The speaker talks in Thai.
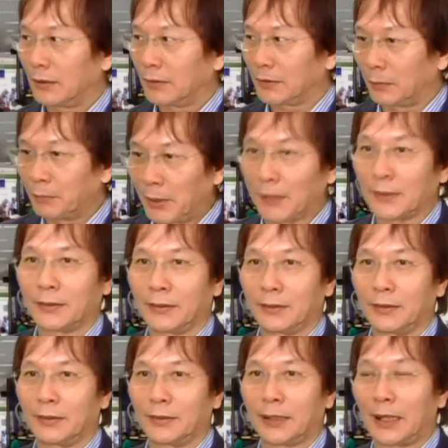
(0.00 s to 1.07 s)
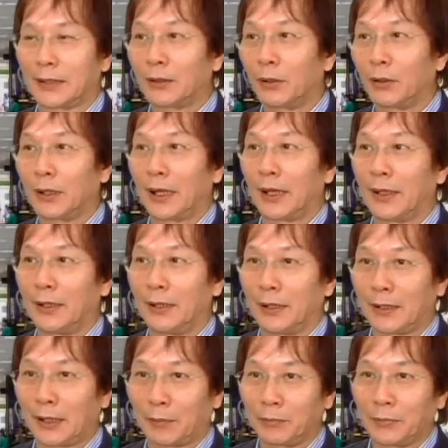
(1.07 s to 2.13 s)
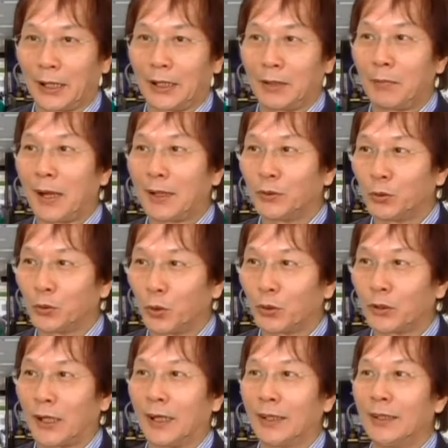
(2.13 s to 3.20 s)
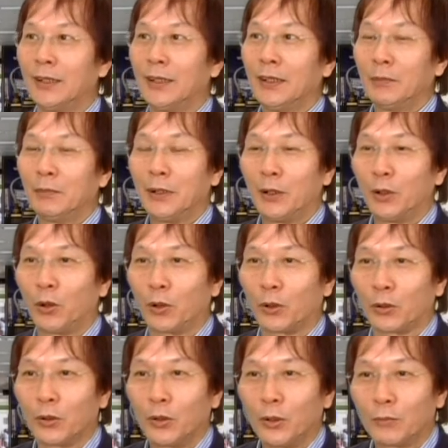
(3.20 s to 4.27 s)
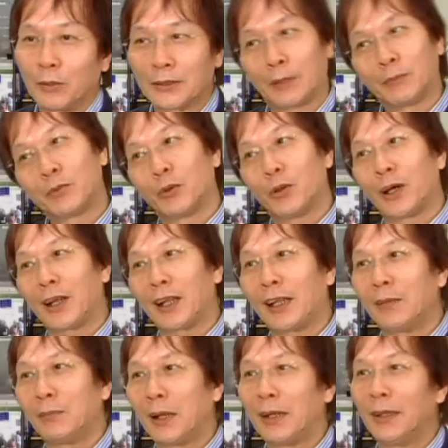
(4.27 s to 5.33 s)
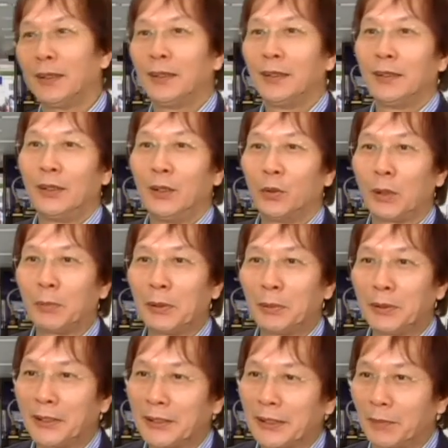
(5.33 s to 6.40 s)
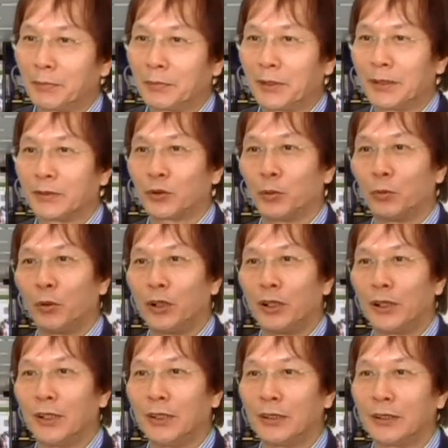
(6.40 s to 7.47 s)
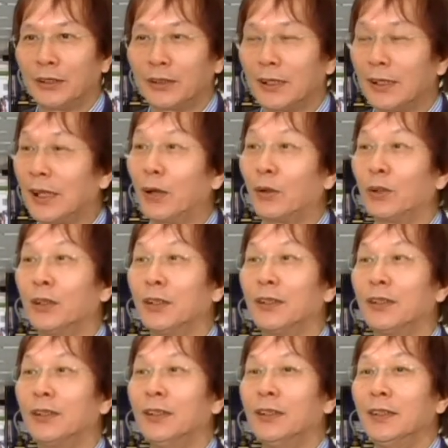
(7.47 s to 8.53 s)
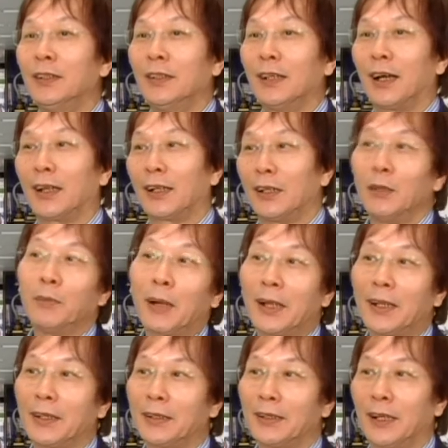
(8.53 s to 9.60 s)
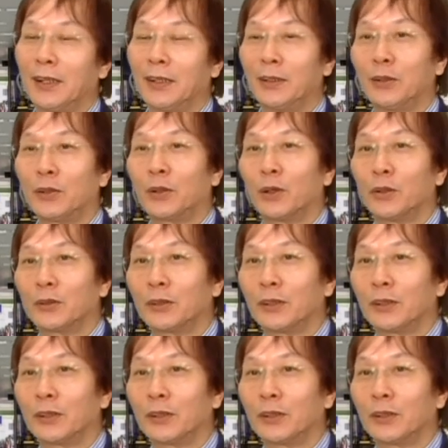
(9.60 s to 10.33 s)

สัมผัสนานเท่าไหร่ระดับไหนบ้านอยู่ตรงไหนมีโรคประจำตัวอะไรไหม หรือว่ามีพฤติกรรมเรื่องสูบบุหรี่หรือกินเหล้าหรืออะไรหรือไม่นะหรือคน